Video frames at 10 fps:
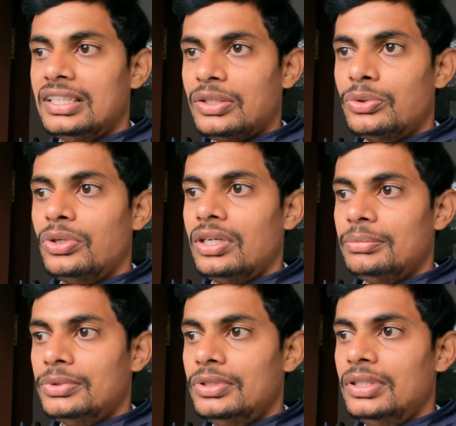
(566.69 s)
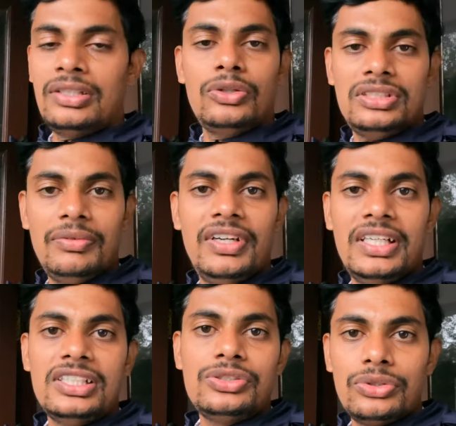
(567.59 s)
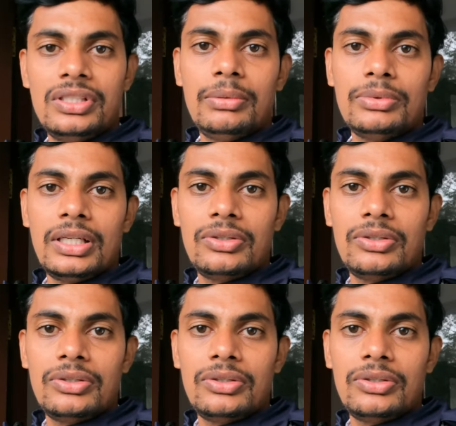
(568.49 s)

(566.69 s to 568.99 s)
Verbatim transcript: అనుకుంటున్నాము ఇంకొకసేపు వెయిట్ చేసి చూద్దాము